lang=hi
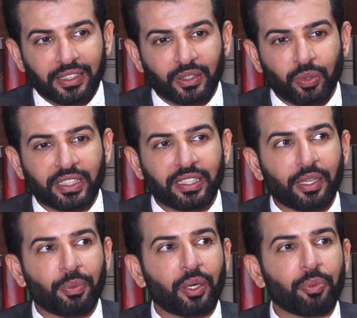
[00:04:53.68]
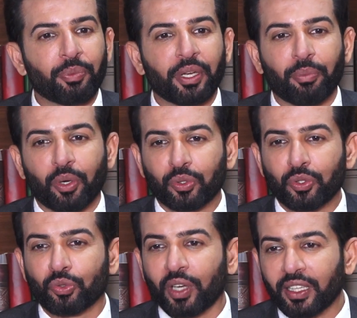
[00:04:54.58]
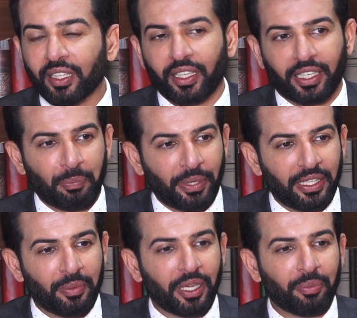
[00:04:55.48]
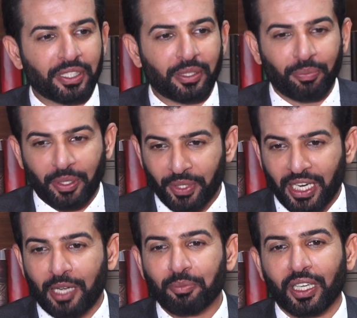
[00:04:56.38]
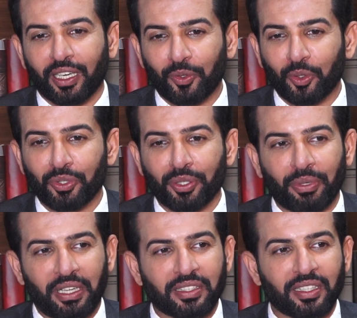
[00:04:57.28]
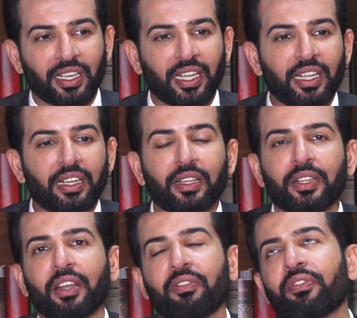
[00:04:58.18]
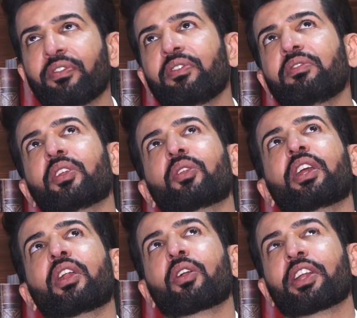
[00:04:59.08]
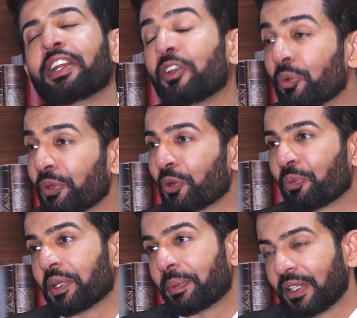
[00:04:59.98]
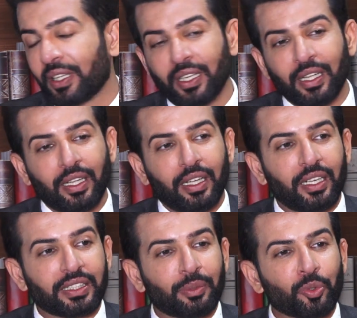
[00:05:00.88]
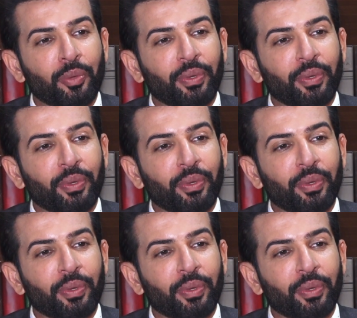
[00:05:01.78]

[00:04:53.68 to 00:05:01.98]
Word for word: स्वास्थ्य के बारे में मैंने बहुत कुछ सुना था लेकिन पहली बार मैं जब अभी काम कर रहा हूँ तो मुझे पता चल रहा है दैट दे आर यू नो दे आर नॉट इनह्यूमन टू पीपल Uh, जब उन्हें